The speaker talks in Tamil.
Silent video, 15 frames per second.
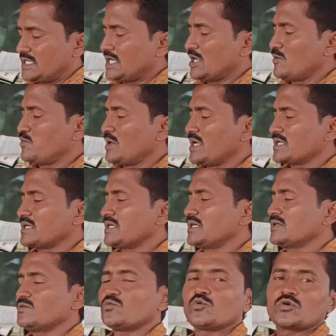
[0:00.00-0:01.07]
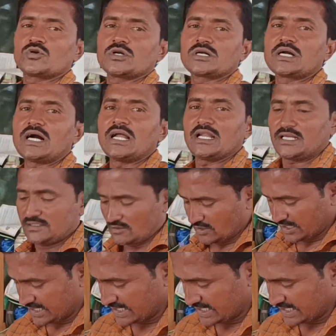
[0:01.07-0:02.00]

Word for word: நான் பாருங்க ஒரு காளானோட